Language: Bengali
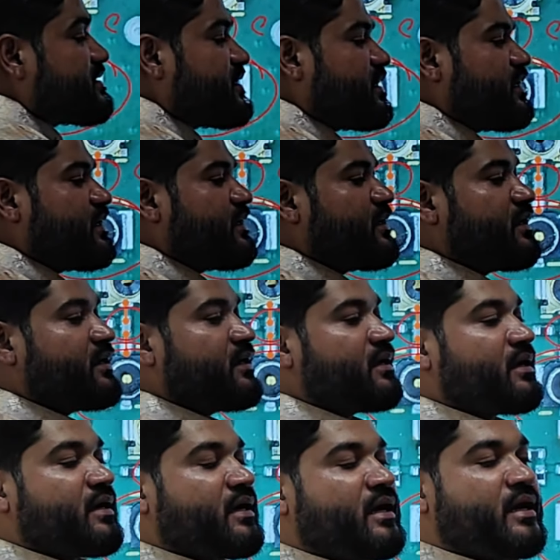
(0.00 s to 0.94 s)
হচ্ছে
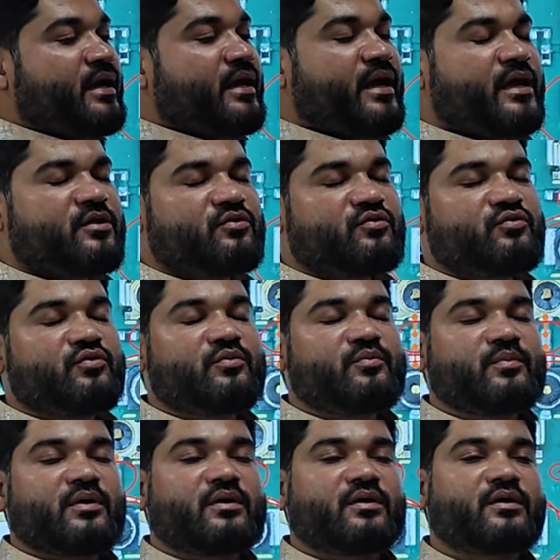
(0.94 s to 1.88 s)

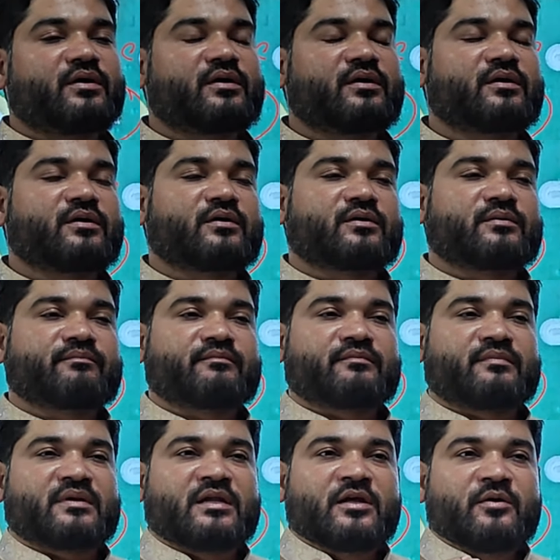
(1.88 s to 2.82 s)
একদম
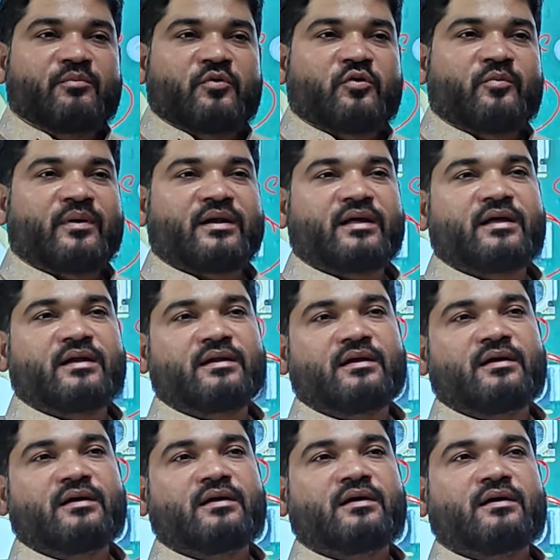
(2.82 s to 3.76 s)
নিম্নমানের
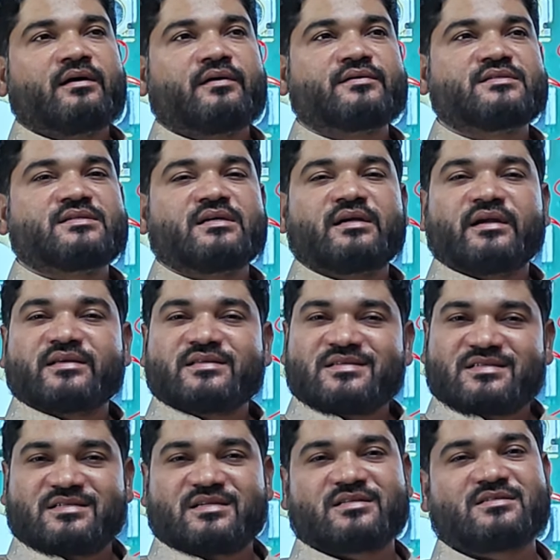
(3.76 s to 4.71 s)
হচ্ছে
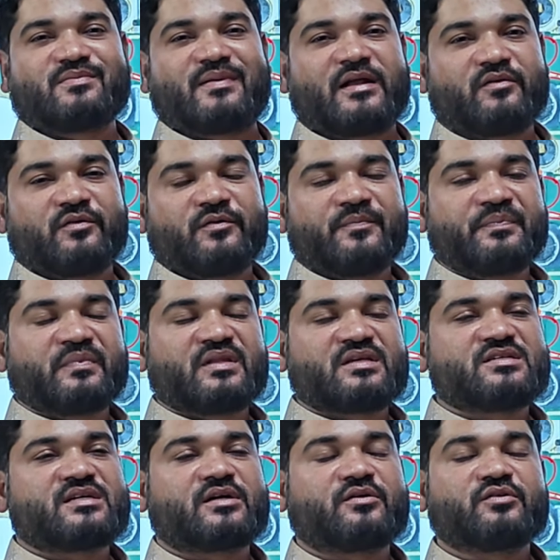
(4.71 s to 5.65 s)
রেজিস্ট্যান্স ভ্যালু
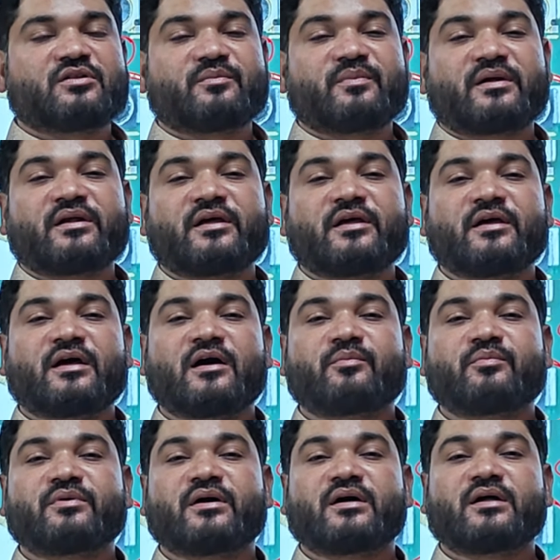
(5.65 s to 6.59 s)
সেটা হতে পারে
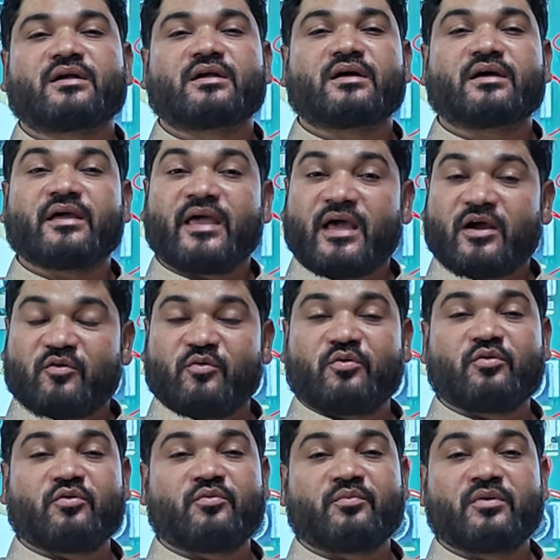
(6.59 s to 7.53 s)
আপনার এক
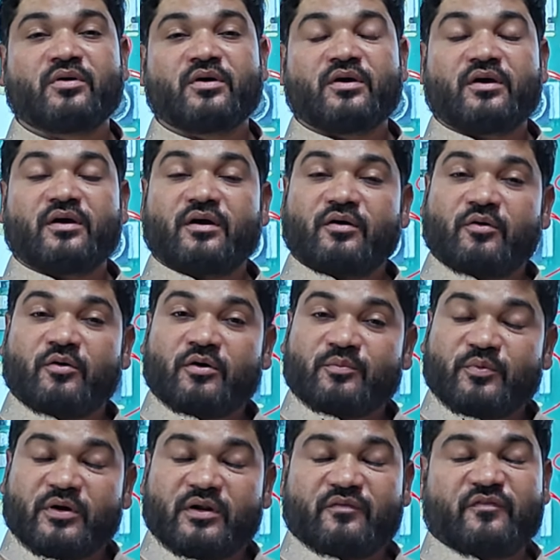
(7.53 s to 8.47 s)
ওহম
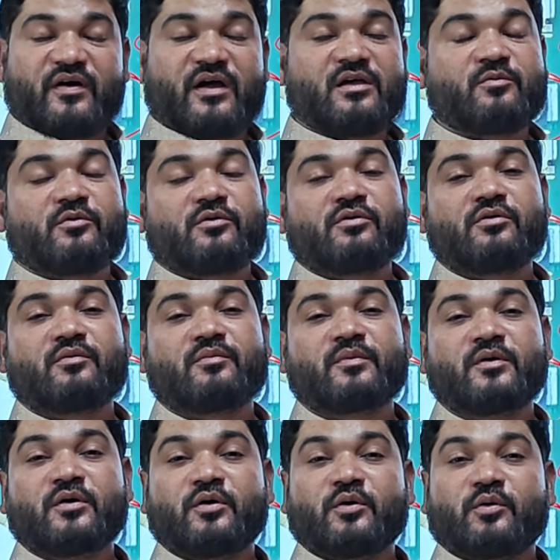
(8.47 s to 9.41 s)
ওয়ান পয়েন্ট ফাইভ ওহম
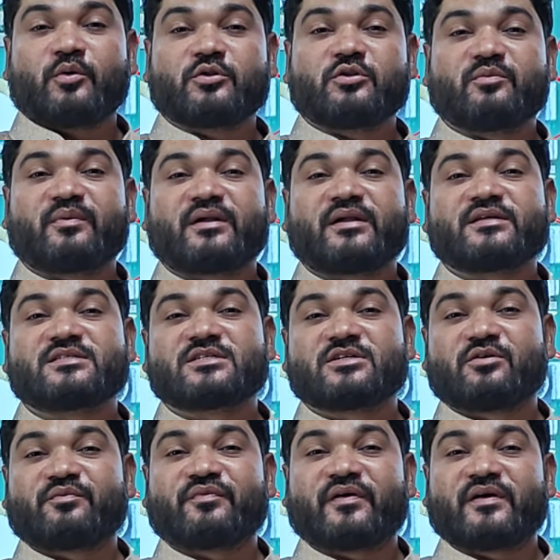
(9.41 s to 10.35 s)
হতে পারে
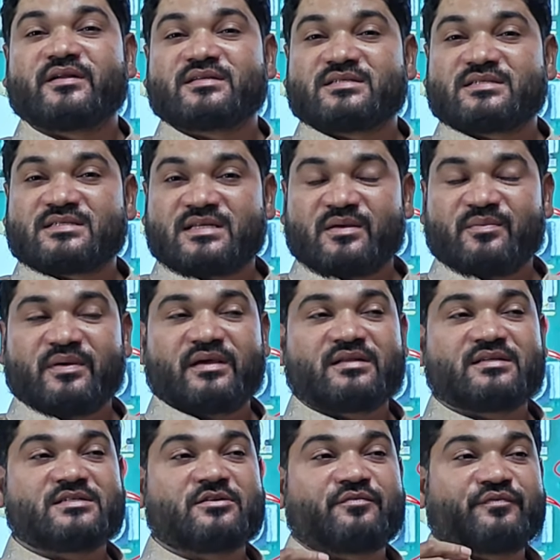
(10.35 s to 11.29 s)
জিরো পয়েন্ট
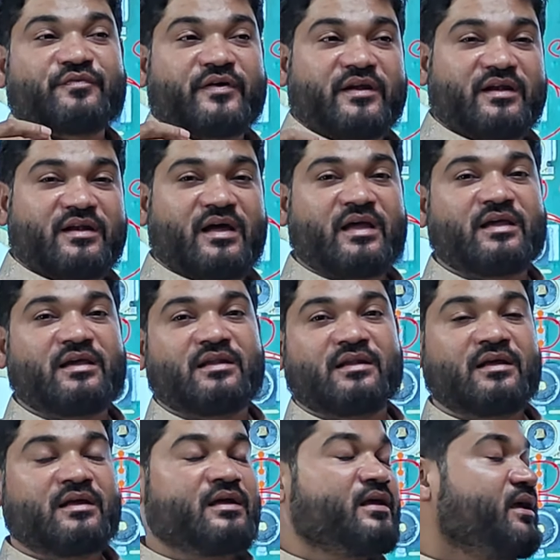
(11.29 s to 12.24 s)
সেভেন জিরো পয়েন্ট নাইন